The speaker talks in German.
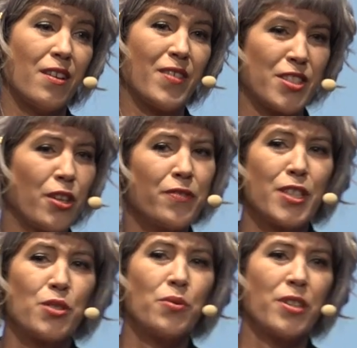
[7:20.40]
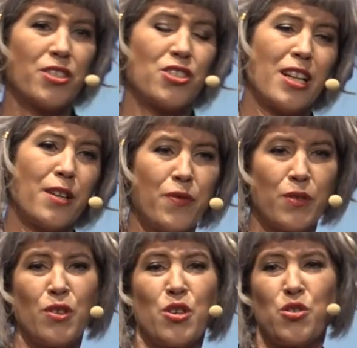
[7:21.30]
Was können wir tun anstelle
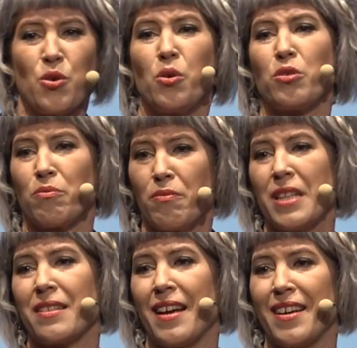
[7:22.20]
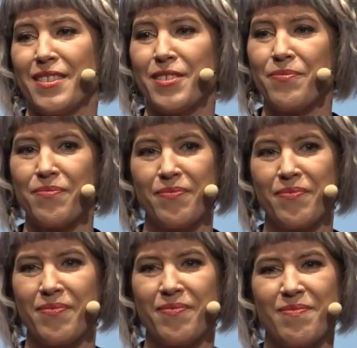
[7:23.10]
von Schuld und Mitleid?
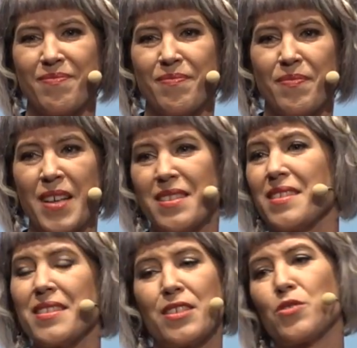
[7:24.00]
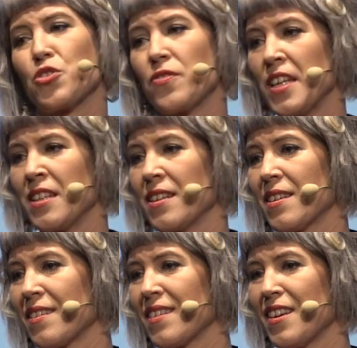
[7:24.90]
Es ist nicht so schwierig.